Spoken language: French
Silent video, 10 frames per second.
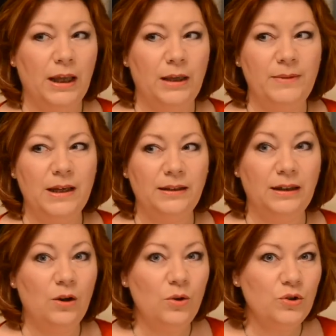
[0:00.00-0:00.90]
et eh bien,
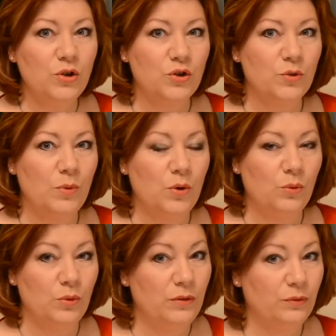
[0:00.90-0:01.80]
des grands
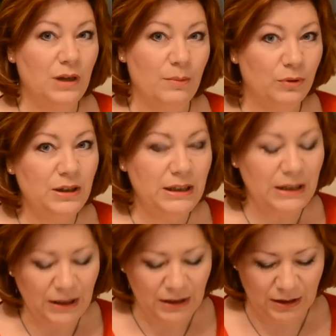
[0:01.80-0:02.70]
changements au niveau de la
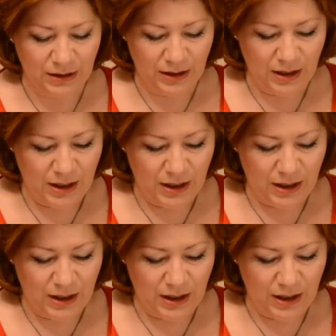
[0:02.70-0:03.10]
politique.